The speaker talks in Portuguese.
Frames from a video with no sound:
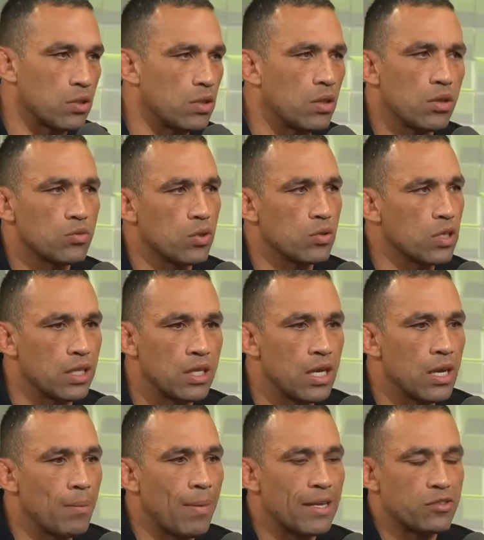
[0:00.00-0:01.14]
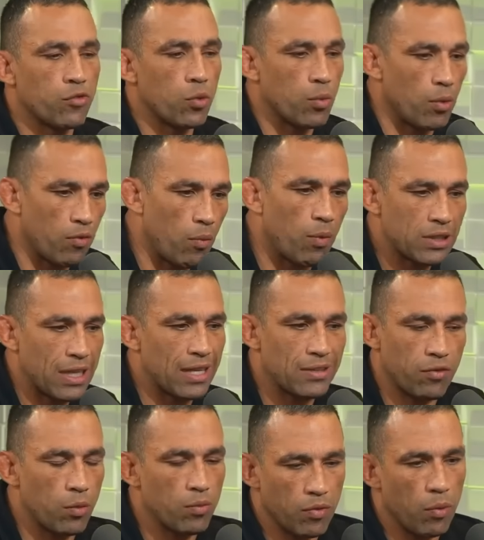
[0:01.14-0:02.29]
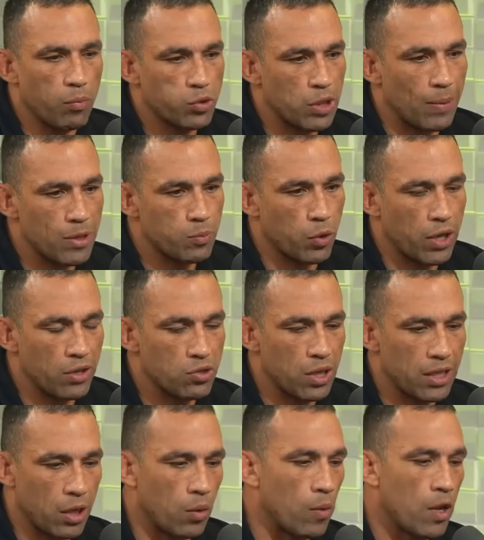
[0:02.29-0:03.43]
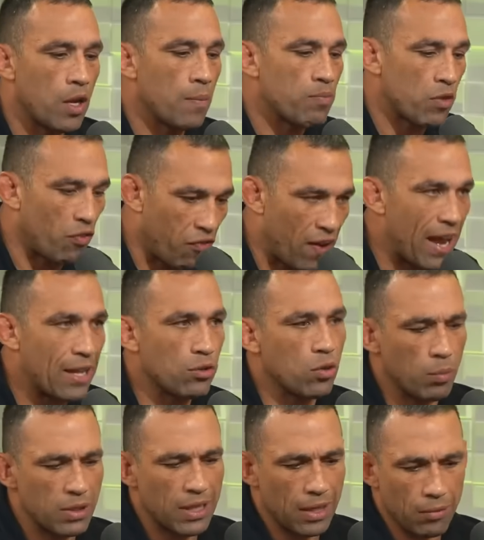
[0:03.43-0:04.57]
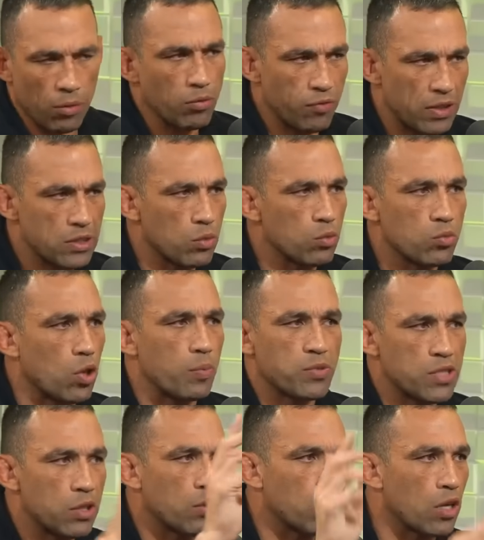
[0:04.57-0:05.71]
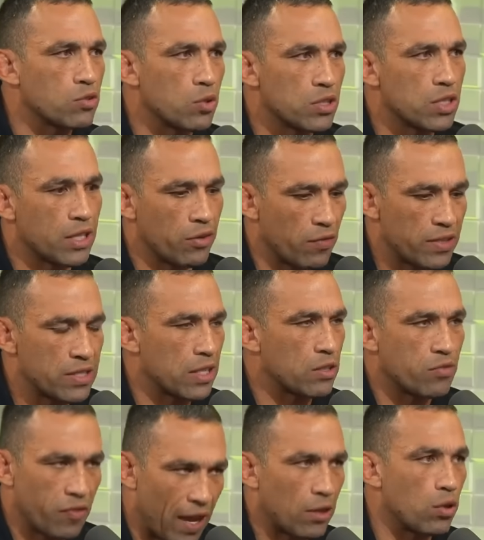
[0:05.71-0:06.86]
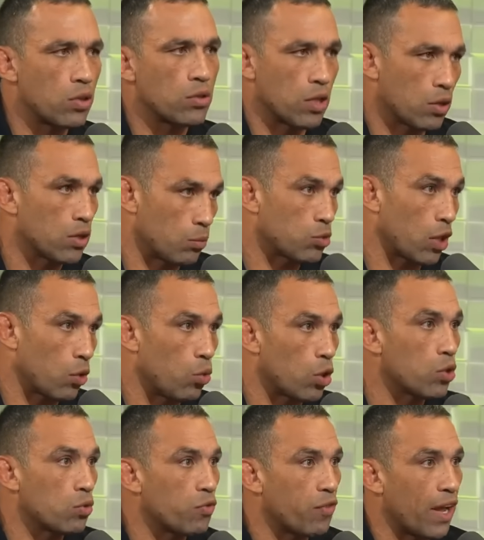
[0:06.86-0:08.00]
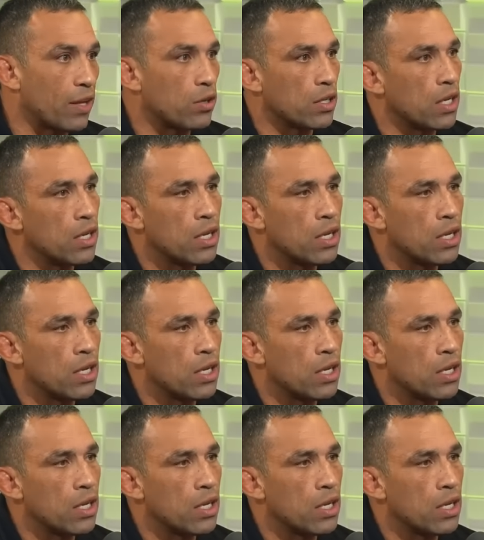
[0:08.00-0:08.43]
Não, não, não, tu não tem. Mas vamos botar, vamos, vamos puxar mais um pouquinho isso aí então. Fedor, botar, vamos fazer um top 5 nós dois aqui. Vamos fazer Fedor, estamos de acordo no é, Fedor, Fedor, né?